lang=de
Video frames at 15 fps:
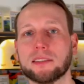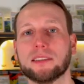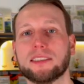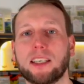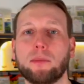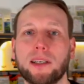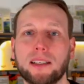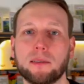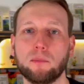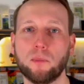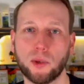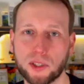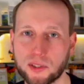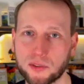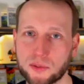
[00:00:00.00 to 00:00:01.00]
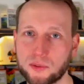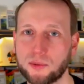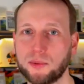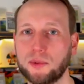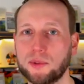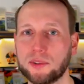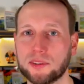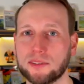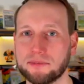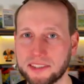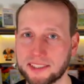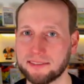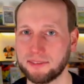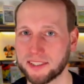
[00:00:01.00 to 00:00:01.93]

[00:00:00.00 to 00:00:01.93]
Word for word: sag mal, möchtest du wissen,